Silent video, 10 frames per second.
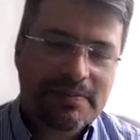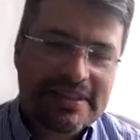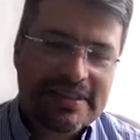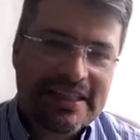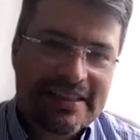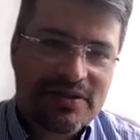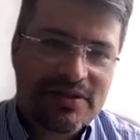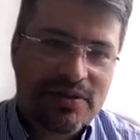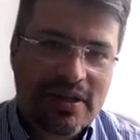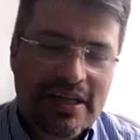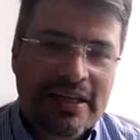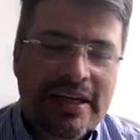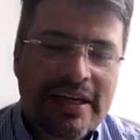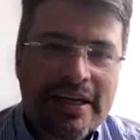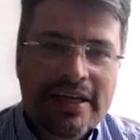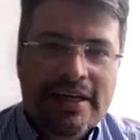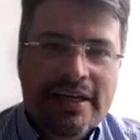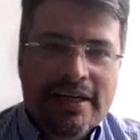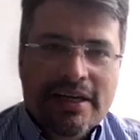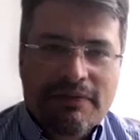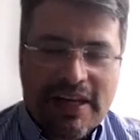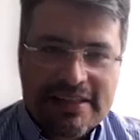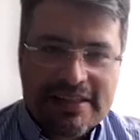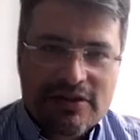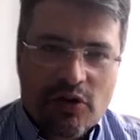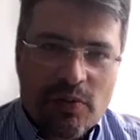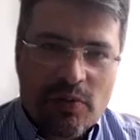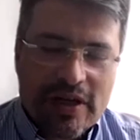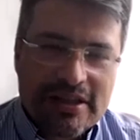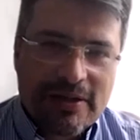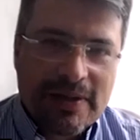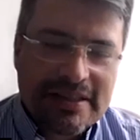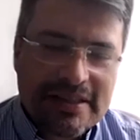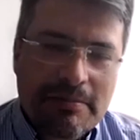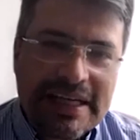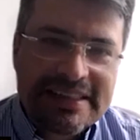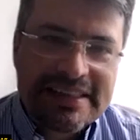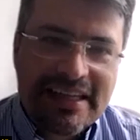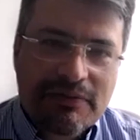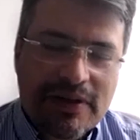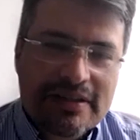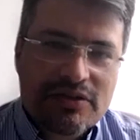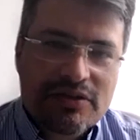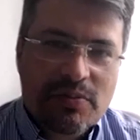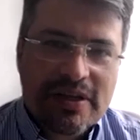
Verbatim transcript: con especialización en finanzas corporativas y maestría en finanzas